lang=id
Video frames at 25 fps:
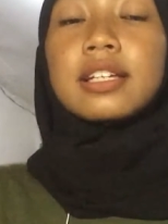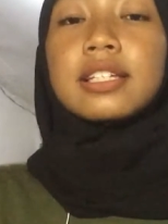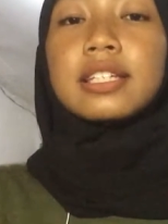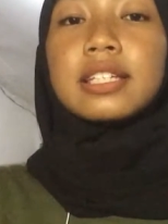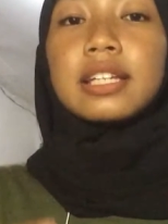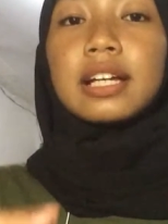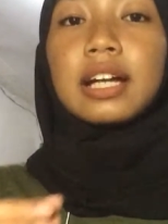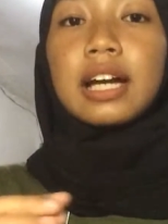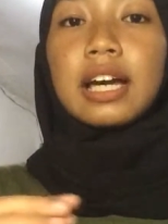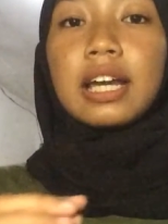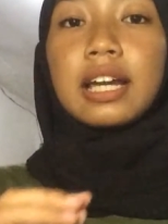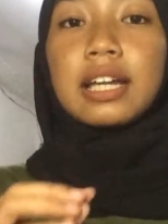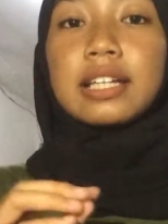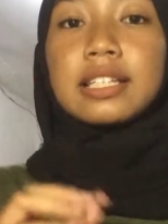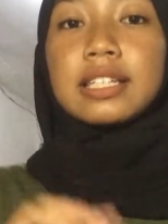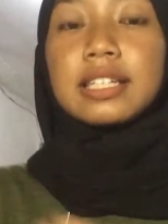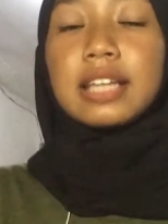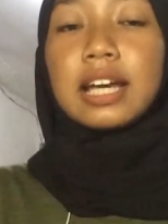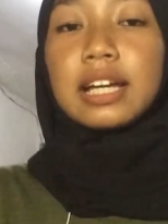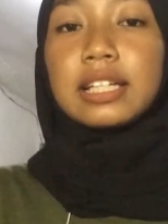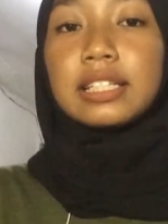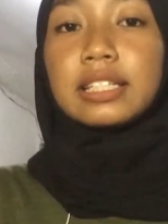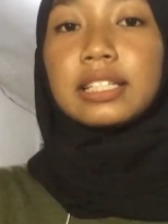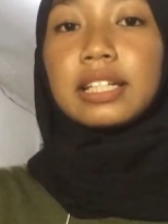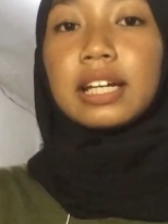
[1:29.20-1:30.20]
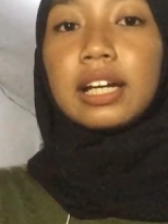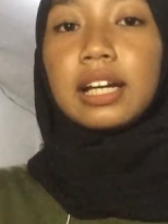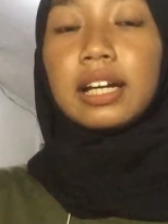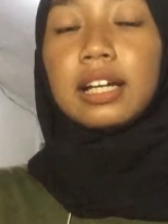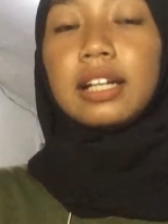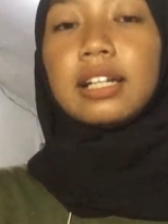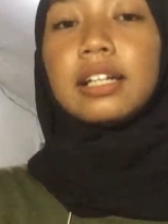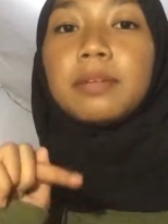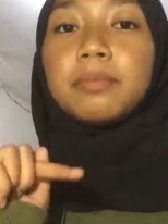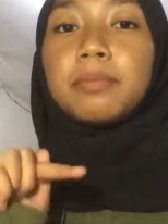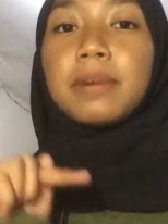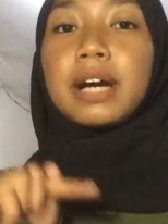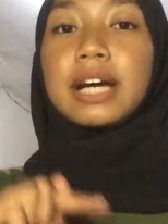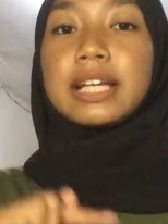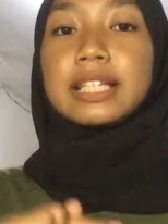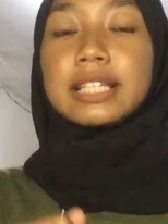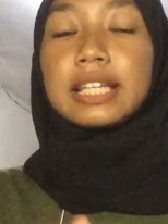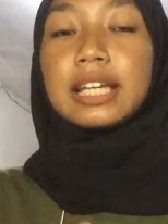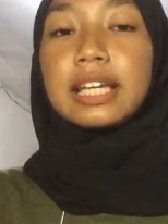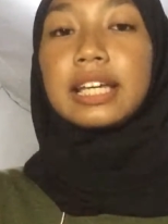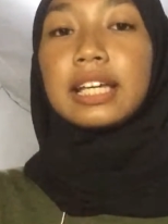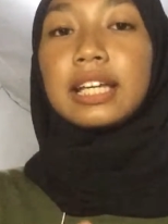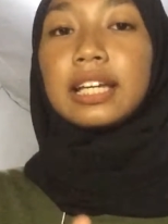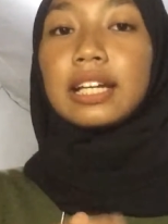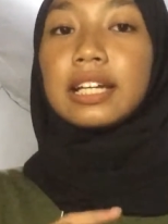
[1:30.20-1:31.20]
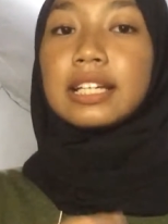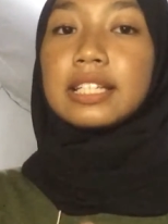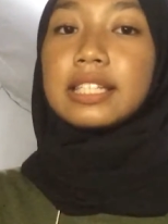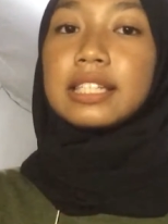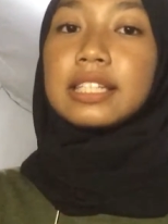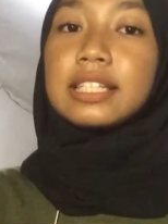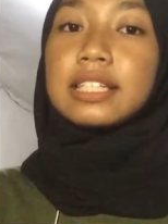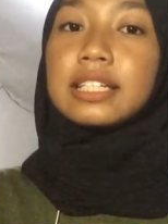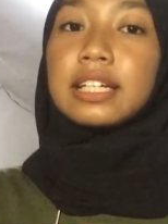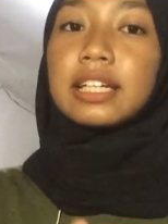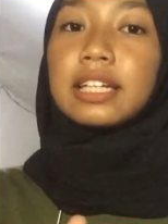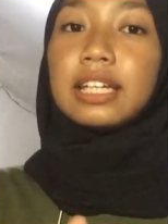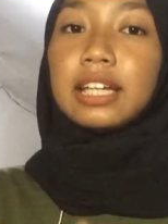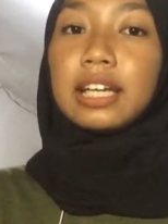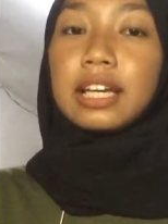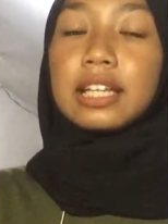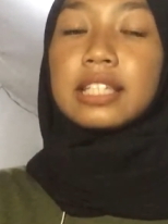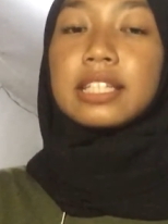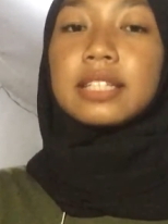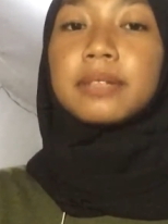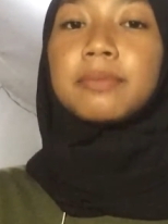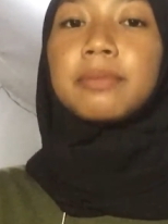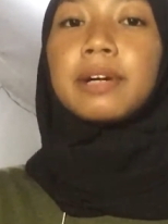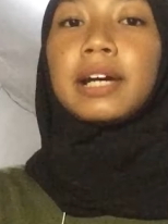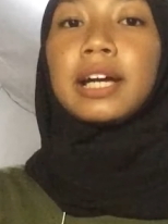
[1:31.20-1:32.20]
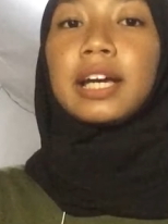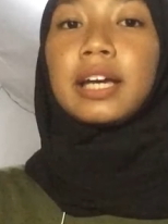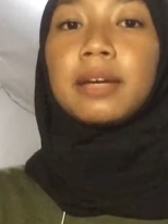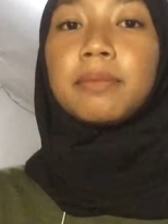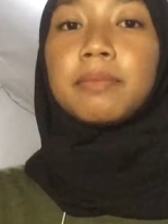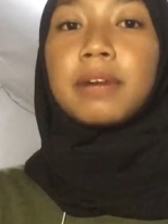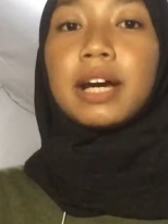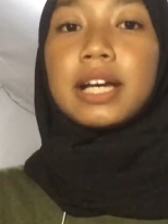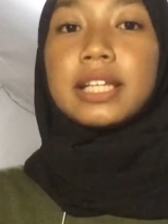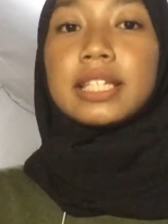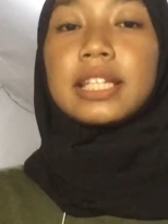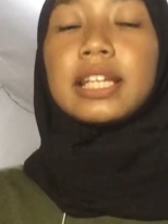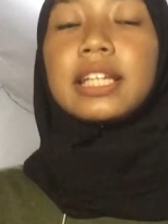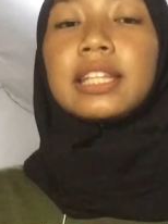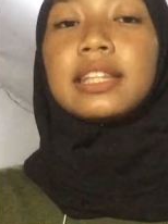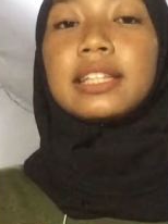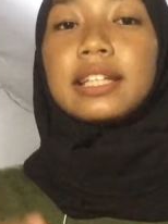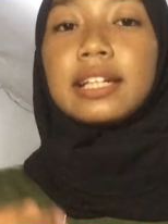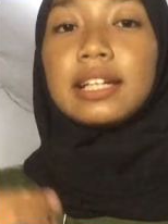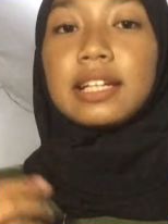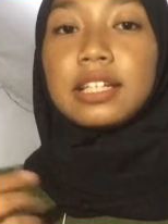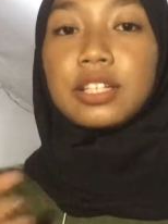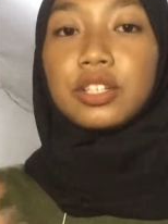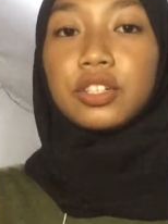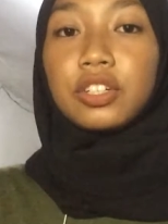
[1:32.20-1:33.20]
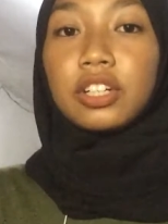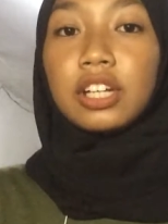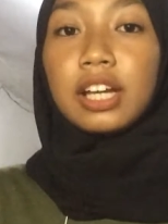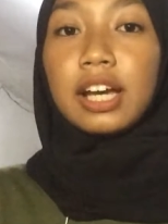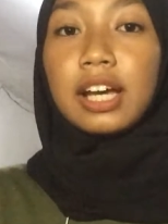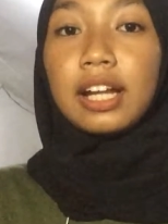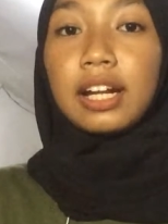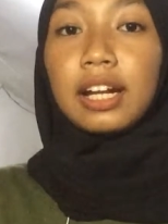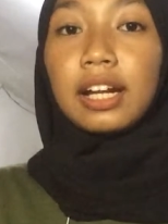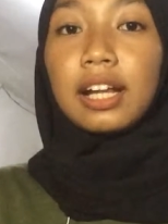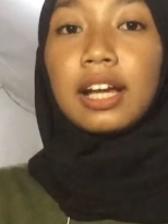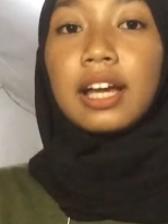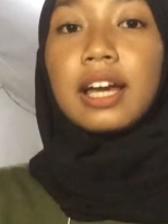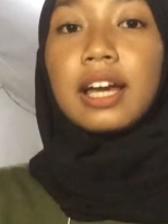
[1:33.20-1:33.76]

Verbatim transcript: sekarang saja bahasa Inggris dijadikan sebagai bahasa internasional.